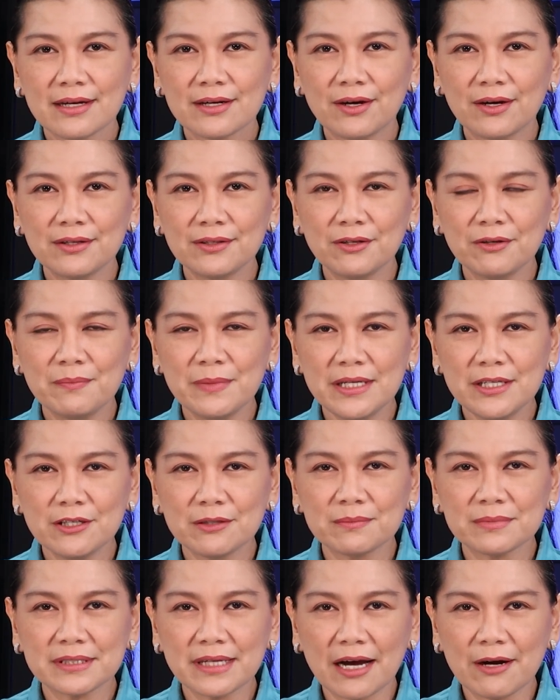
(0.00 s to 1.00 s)

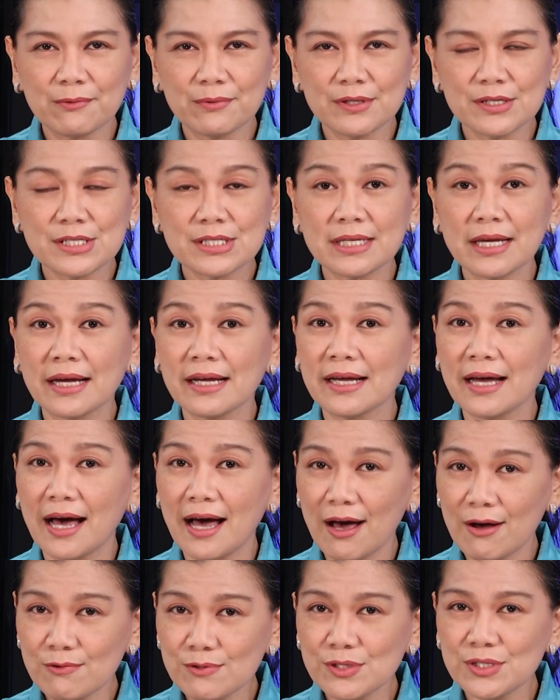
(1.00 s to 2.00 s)
condominium towers kag
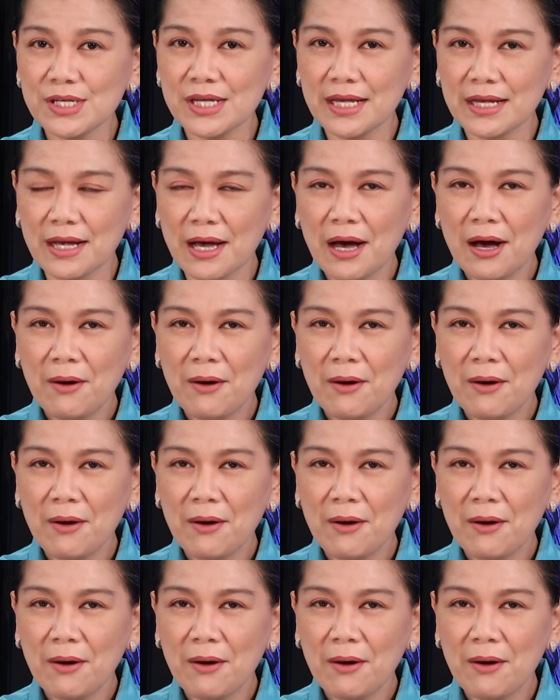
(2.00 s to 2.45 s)
housing.